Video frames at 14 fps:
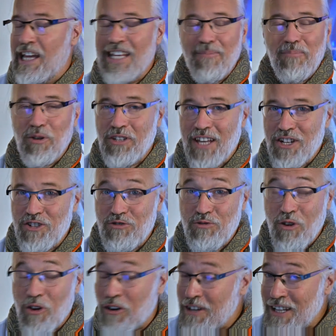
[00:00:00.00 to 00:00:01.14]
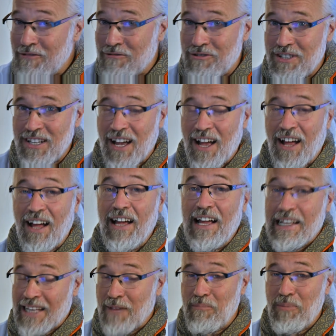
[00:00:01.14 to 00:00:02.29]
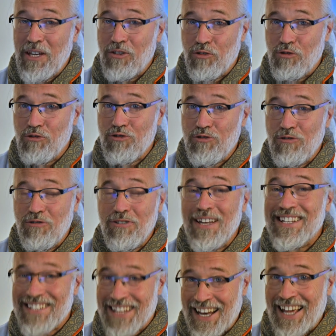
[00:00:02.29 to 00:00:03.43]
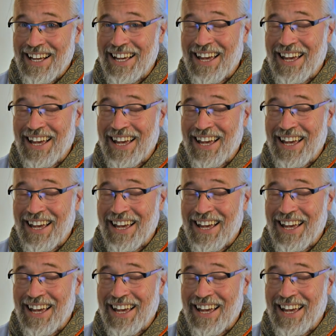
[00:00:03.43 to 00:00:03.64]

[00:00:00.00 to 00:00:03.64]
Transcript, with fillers: Et n'importe quel joueur en ligne vous dira qu'un ping de 2 secondes, ça la